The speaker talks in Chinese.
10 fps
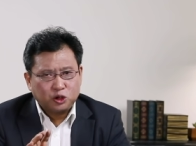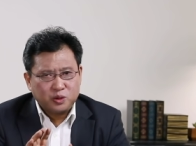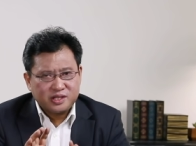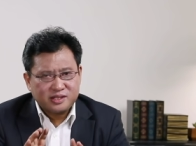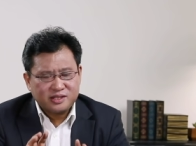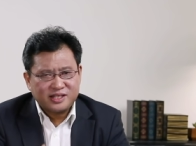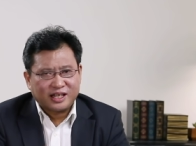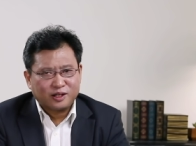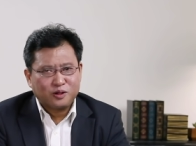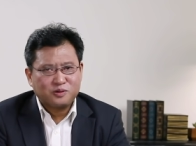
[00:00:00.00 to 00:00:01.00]
这对思
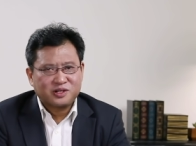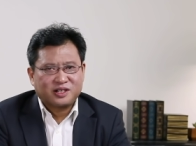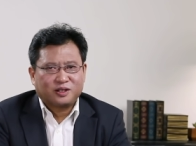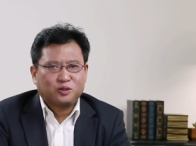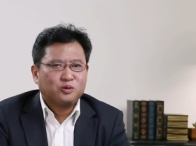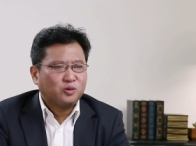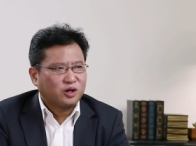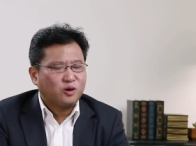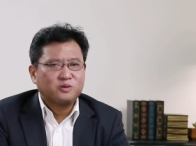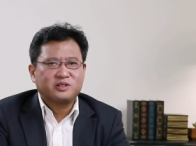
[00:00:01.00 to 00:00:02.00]
想的控制呢，通过
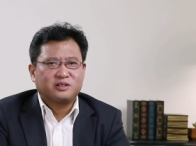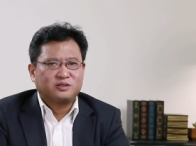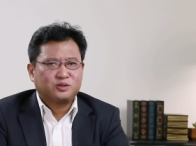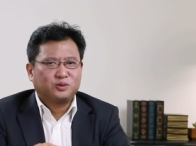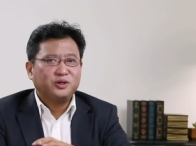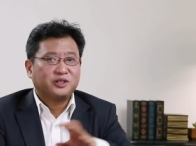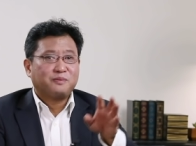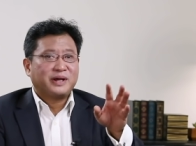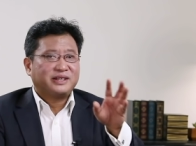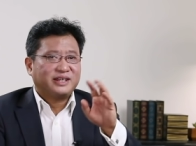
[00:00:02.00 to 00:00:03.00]
控制所有的
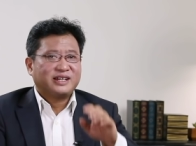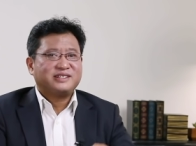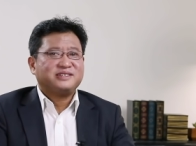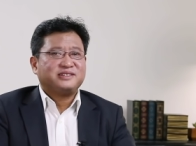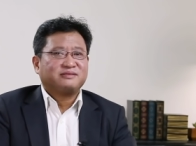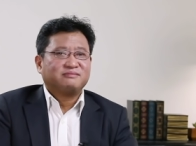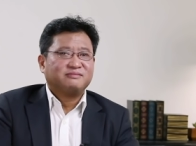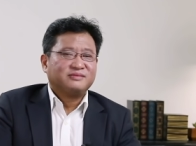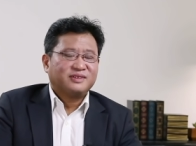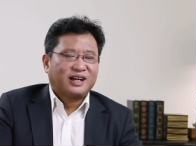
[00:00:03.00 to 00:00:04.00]
媒体来进行，
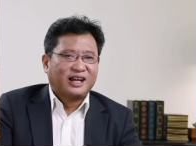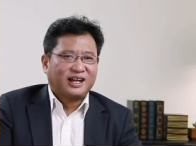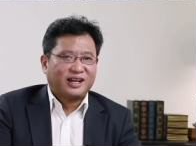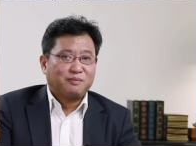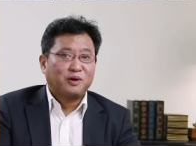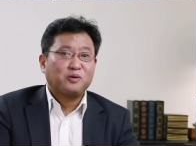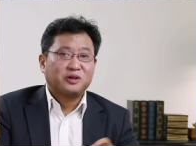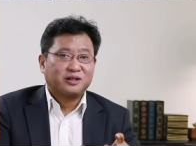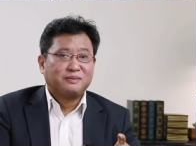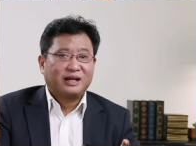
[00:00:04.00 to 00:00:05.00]
啊，还包
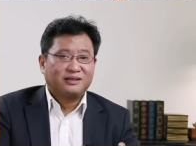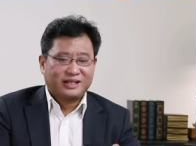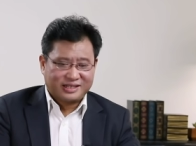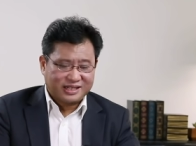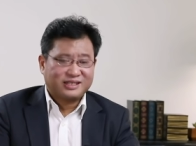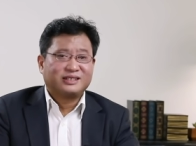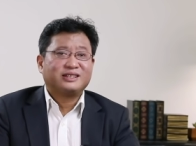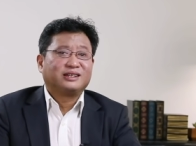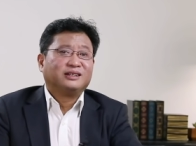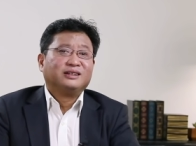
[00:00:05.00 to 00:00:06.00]
括什么？在这阵
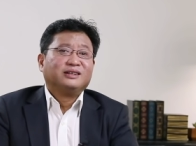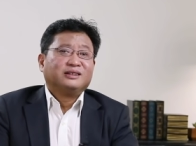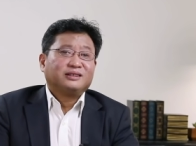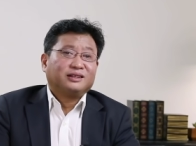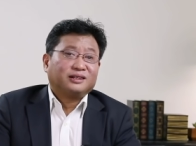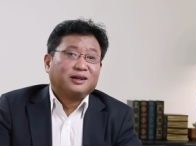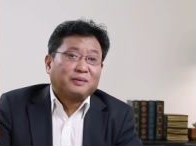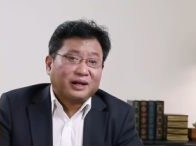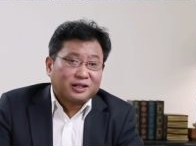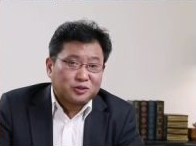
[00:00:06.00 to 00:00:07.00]
挺挺热
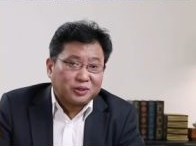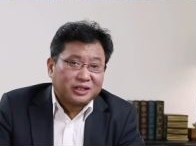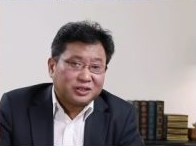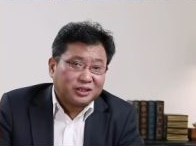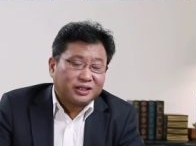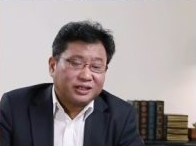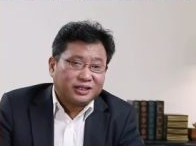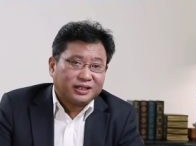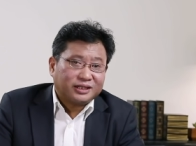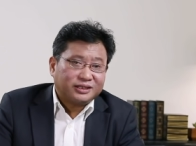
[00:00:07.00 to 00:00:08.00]
门的，说的一个
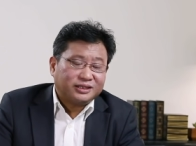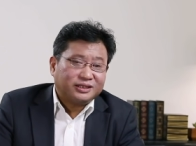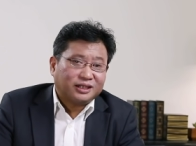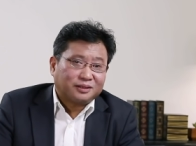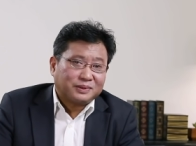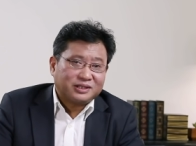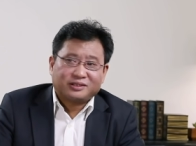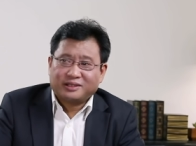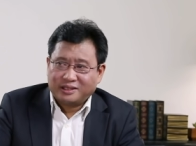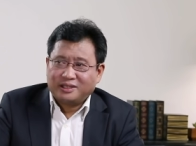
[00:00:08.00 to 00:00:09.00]
一个信息叫什么？
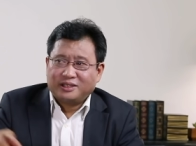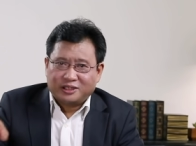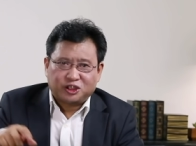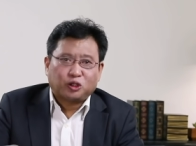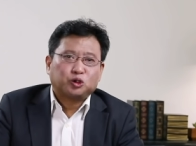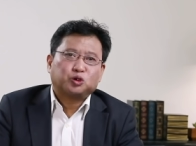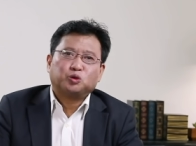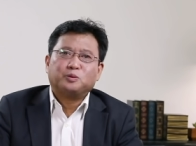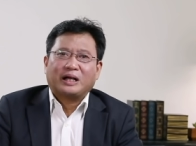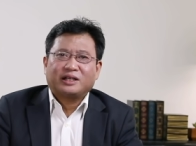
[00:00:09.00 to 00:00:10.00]
就是烧
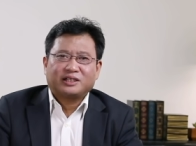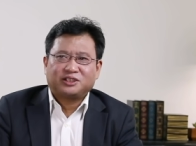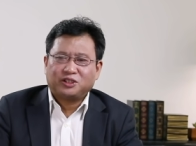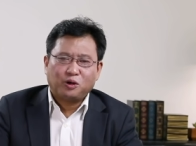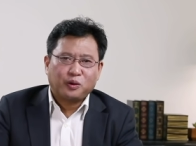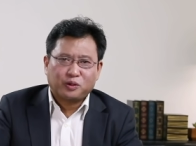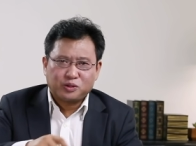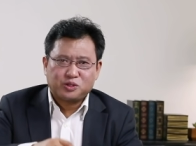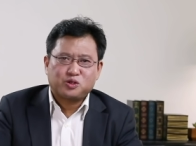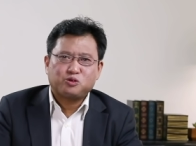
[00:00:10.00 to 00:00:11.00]
书嘛，销毁
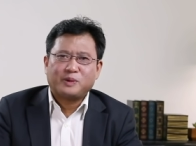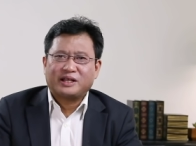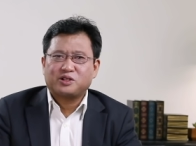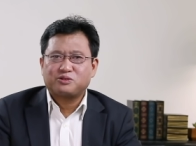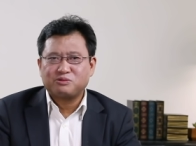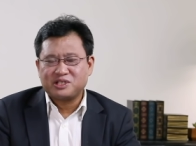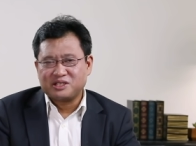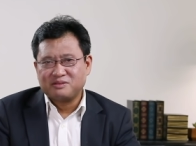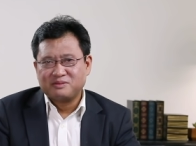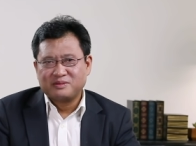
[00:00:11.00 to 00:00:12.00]
过去出版的书
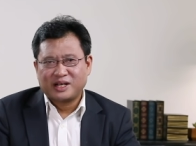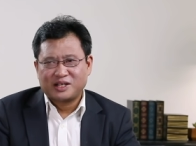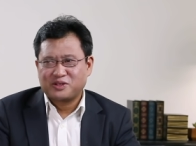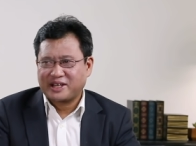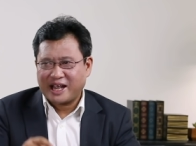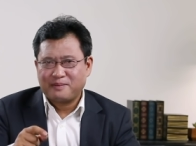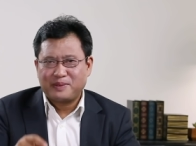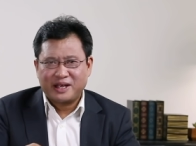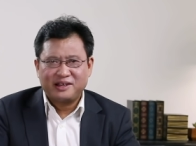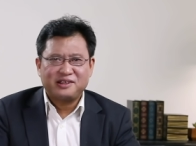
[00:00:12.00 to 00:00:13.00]
籍啊，去改
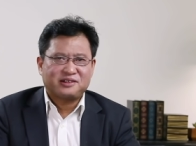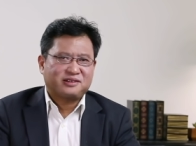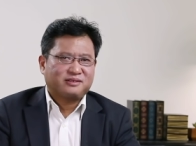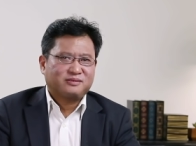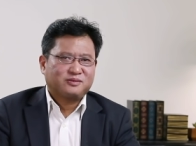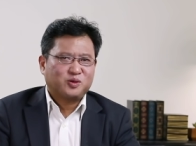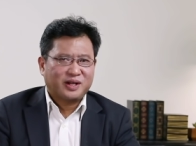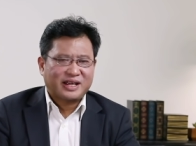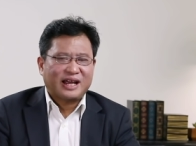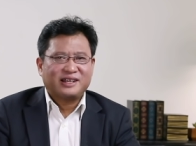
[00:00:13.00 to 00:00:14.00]
变历史，
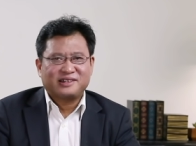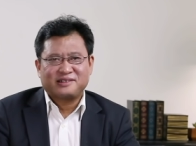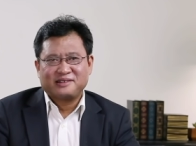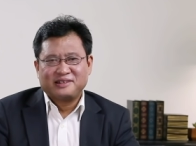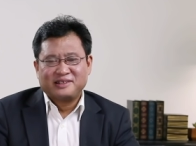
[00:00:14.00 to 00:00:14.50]
篡改历史。